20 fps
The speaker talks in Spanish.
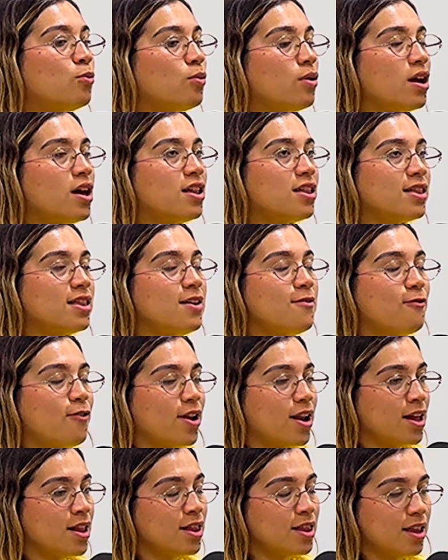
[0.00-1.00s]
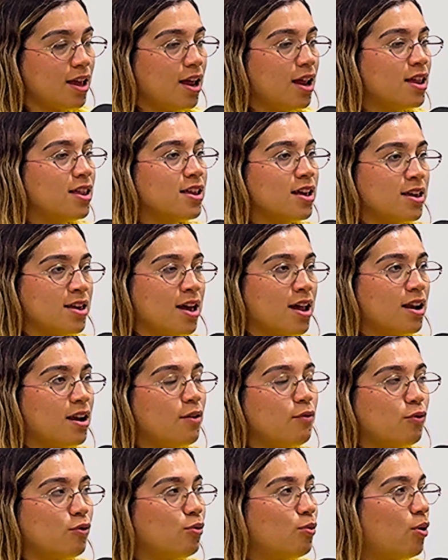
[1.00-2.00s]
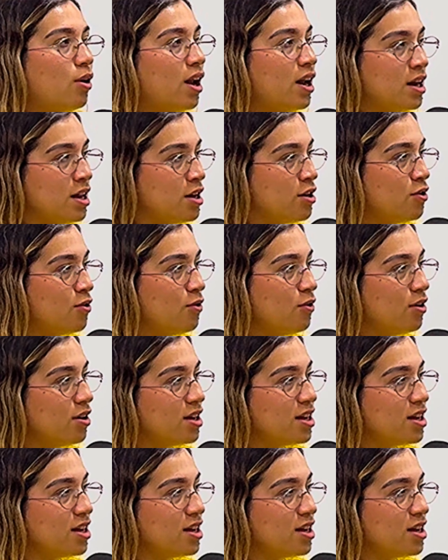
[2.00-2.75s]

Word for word: es diferente enseñarle el fútbol al niño